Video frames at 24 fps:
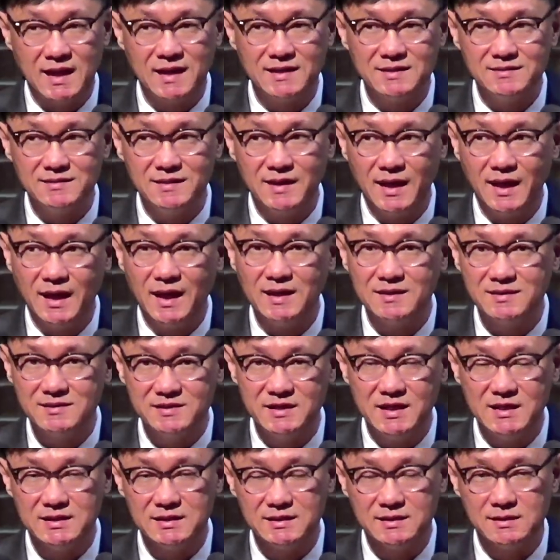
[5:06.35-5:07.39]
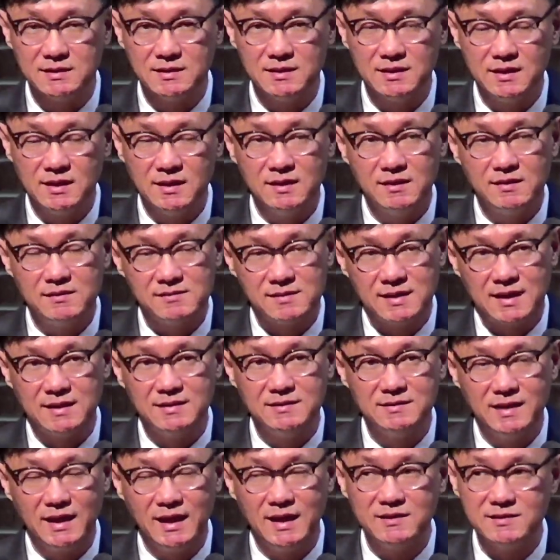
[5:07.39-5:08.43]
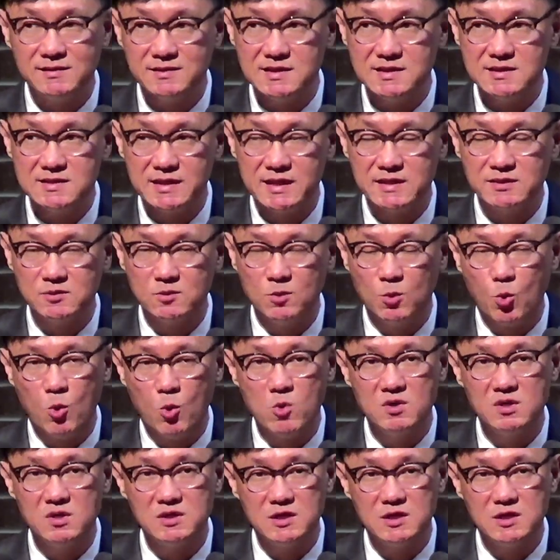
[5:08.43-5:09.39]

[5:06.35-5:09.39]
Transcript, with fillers: 산해드린 산해드린이라는 그